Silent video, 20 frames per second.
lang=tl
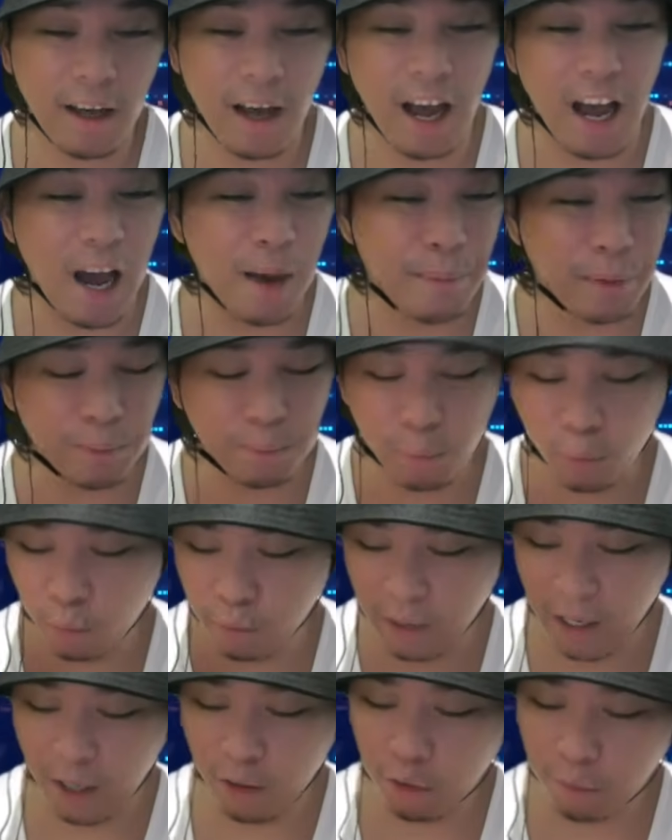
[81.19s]
Apat po
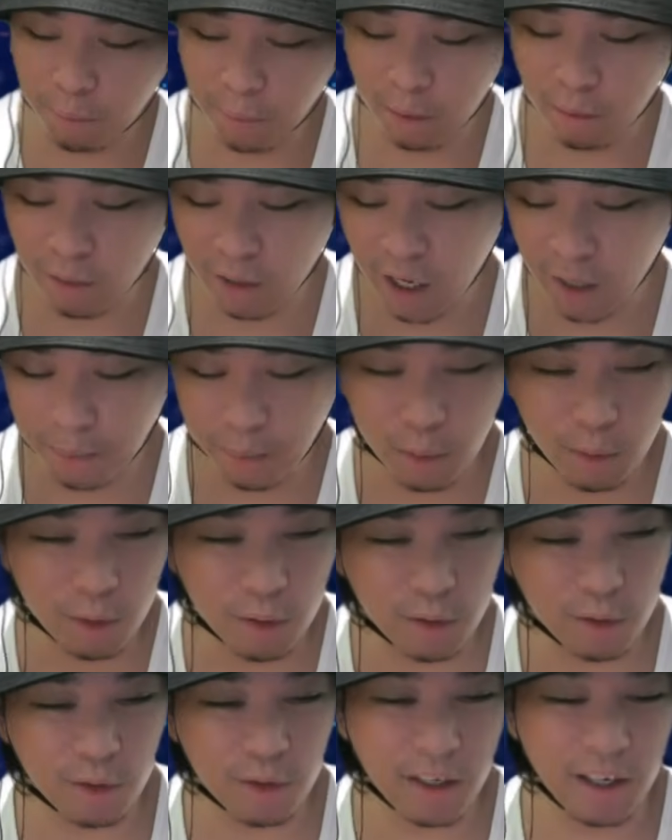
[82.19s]
tayong bansa po
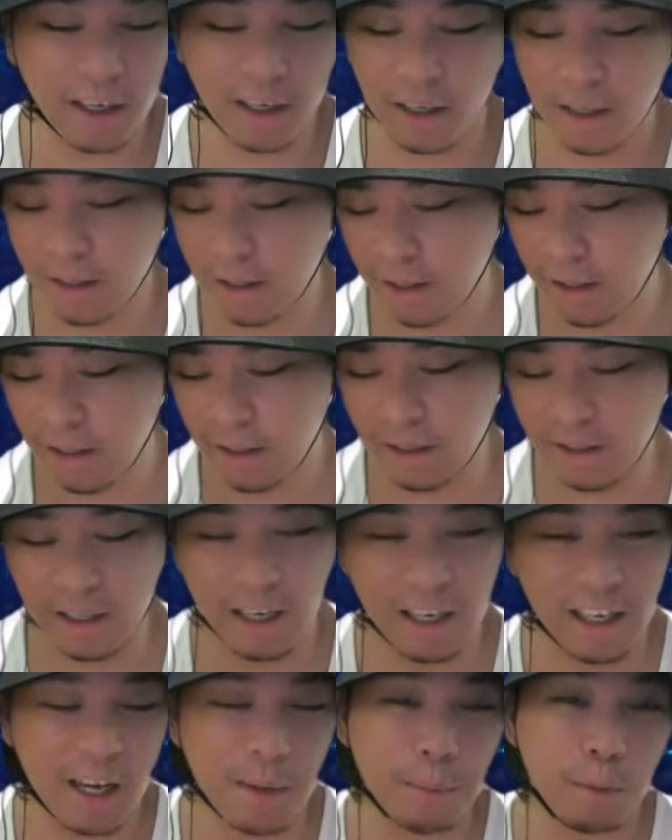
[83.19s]
no, na
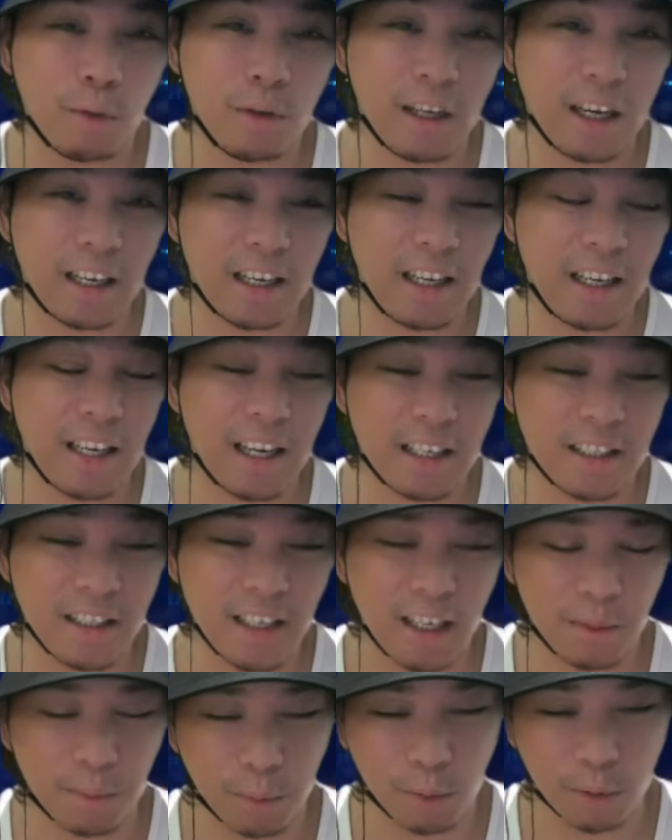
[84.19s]
talaga po naglayag
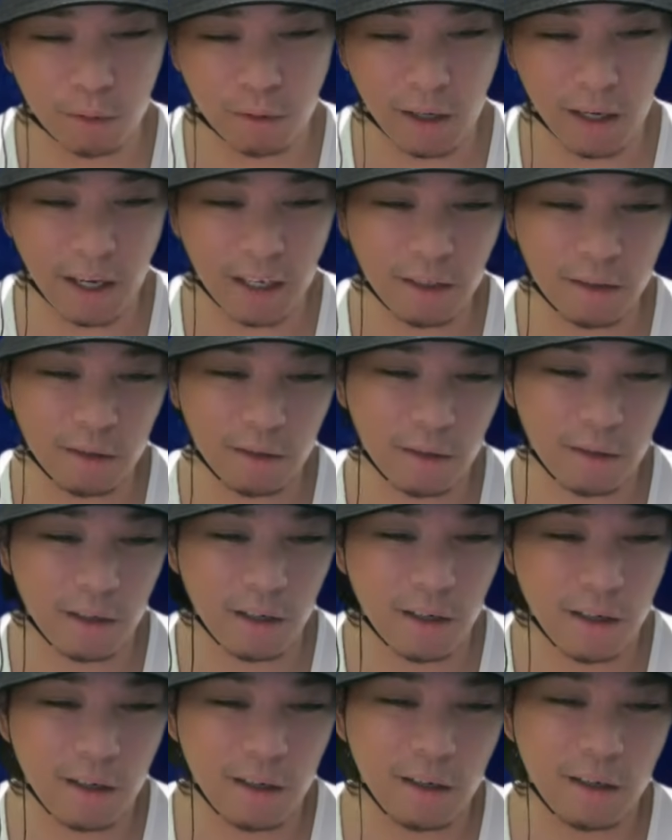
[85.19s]
dyan po sa ano,
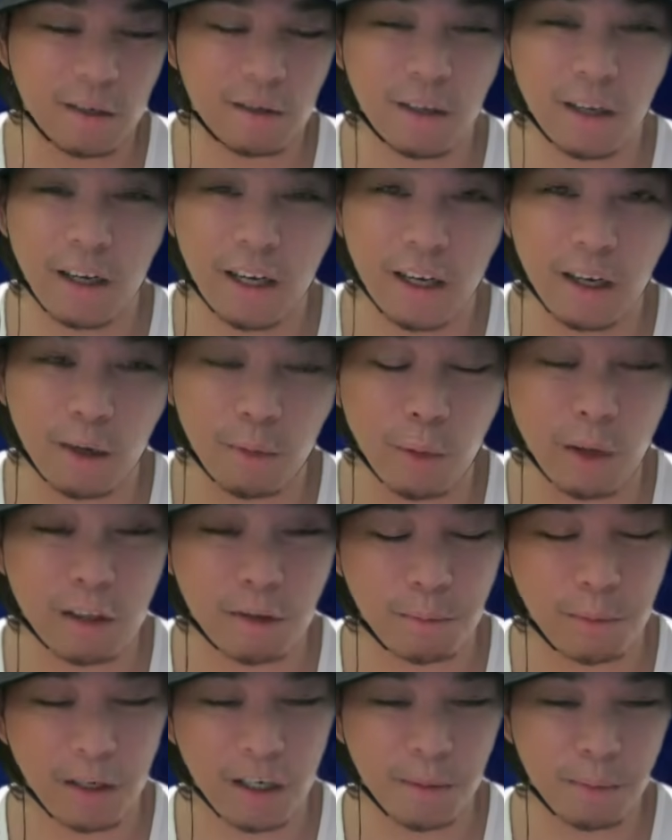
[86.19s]
sa
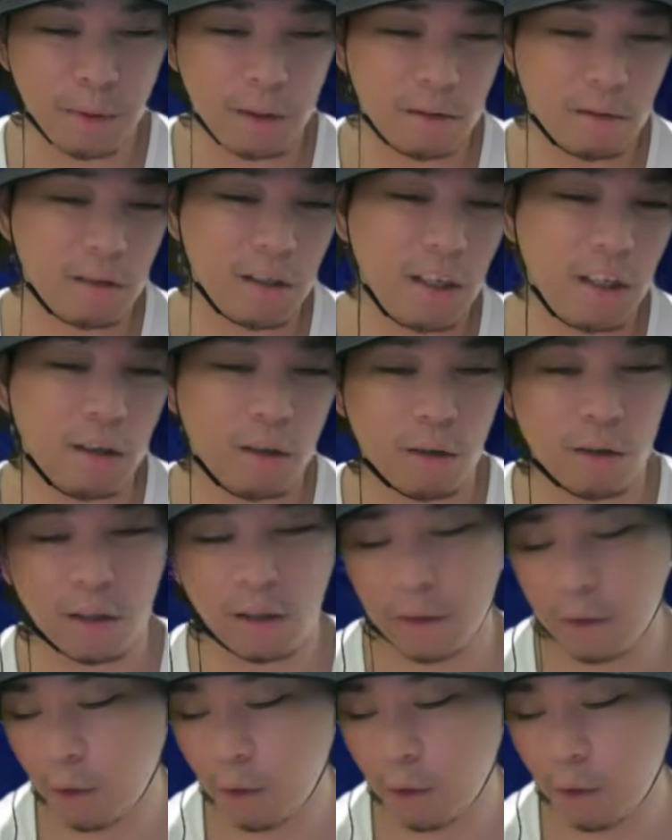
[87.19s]
West Philippine Sea. No?